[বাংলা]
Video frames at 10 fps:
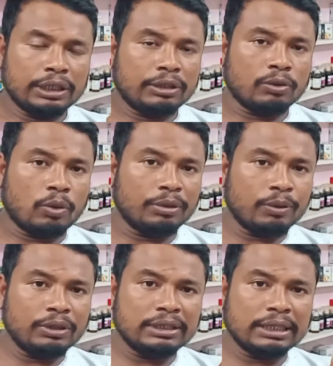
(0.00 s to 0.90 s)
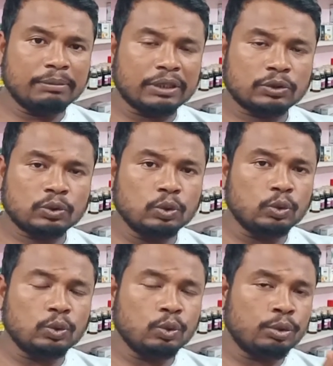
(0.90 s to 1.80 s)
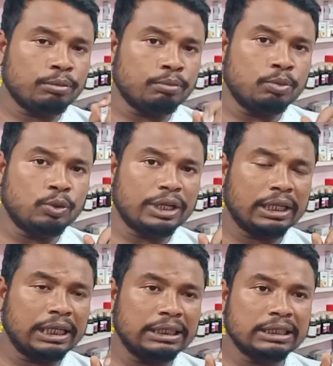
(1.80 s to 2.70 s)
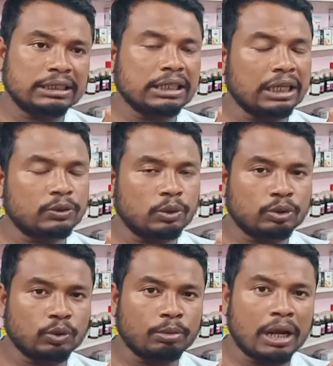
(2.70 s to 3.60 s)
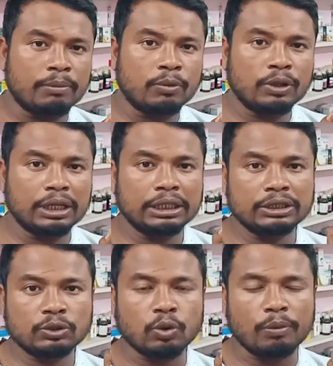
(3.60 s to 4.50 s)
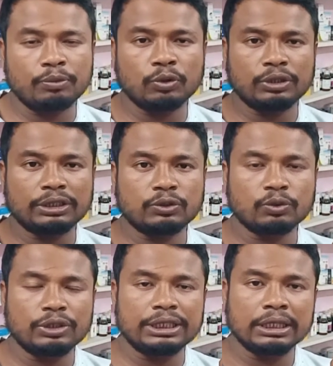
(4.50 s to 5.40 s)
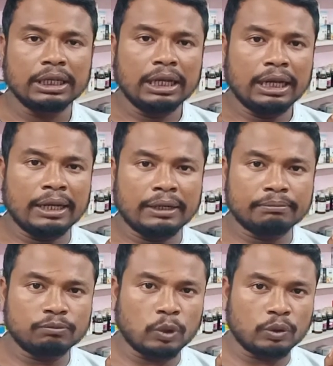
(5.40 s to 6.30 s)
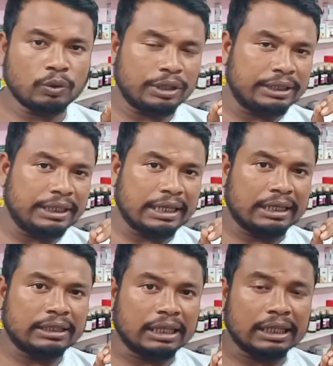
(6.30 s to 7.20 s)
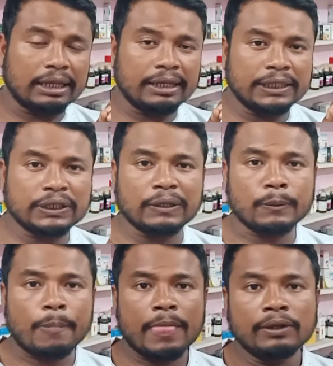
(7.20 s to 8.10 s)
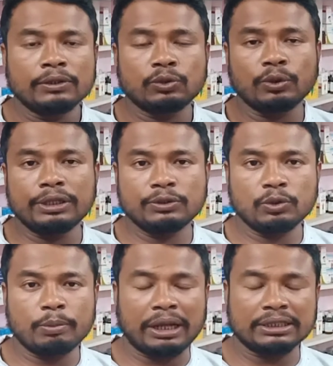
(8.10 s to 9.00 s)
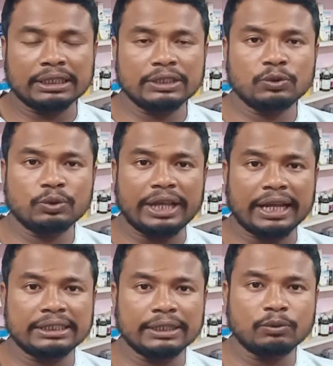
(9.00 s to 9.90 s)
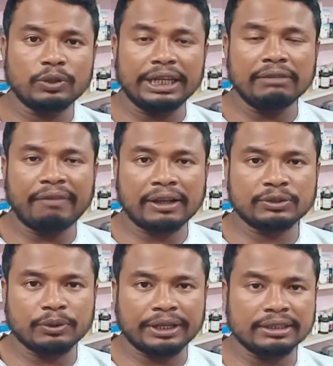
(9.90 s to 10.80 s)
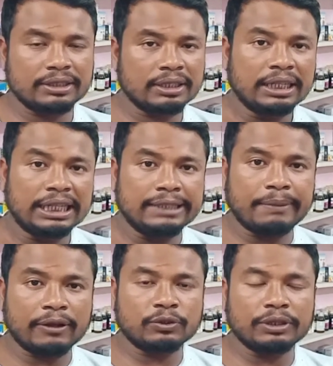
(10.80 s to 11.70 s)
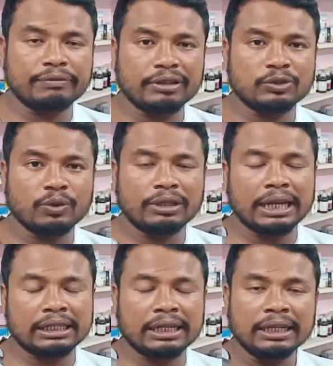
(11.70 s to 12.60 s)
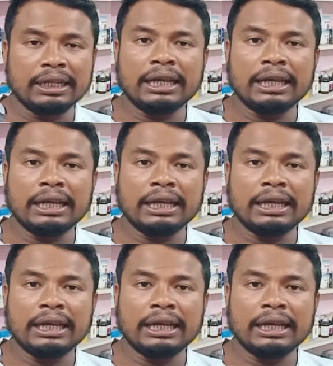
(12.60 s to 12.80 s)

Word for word: এই অমনাকটিল সিরাপটা শুধু বুকের এই যে শ্বাসকষ্ট বা বুকের এই যে শব্দটার জন্যই যে ডক্টররা দিয়ে থাকে তা না এছাড়াও শরীরে যদি বাচ্চাদের যদি দেখা যায় কোনো ইনফেকশন হয়ে গেছে ইনফেকশনের ফলে শরীরে একটা